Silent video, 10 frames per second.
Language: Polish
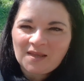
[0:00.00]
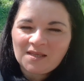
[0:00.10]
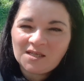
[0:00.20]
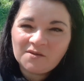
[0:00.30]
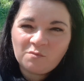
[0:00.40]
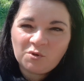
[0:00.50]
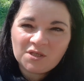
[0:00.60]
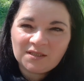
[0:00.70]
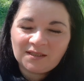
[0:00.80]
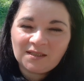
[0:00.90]
jakie Wy macie
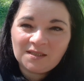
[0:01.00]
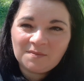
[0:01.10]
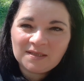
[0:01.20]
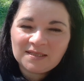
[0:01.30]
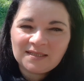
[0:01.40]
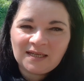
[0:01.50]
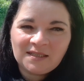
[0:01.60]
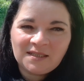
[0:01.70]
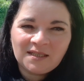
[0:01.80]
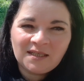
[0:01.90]
na taki temat
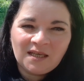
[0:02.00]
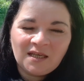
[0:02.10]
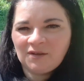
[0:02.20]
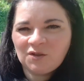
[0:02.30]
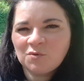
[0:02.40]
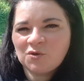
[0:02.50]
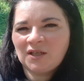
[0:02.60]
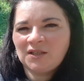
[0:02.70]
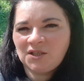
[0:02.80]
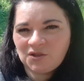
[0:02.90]
zdanie. Wiadomo, że
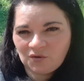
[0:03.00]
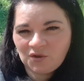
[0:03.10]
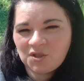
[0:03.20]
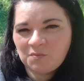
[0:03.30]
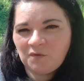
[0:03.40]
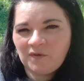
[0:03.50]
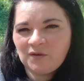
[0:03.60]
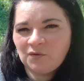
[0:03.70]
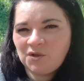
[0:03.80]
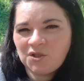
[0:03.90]
tak to nie idzie
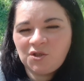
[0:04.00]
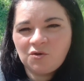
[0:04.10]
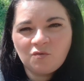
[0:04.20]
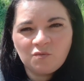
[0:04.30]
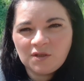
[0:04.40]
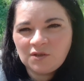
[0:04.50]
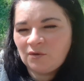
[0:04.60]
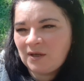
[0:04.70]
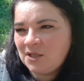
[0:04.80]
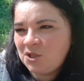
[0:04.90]
powiedzieć, to nie idzie nikomu nic
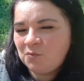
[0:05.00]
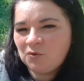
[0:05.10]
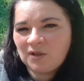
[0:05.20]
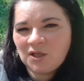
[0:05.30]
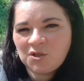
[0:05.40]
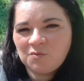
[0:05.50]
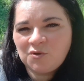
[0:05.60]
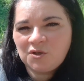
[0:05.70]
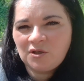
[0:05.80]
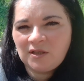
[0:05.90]
doradzić, bo to każdy
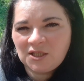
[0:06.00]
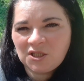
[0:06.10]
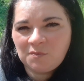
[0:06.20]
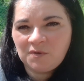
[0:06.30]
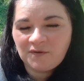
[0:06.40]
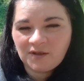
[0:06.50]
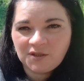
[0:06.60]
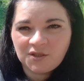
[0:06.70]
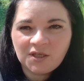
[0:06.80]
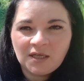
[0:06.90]
musi dla siebie
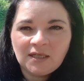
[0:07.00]
wiedzieć.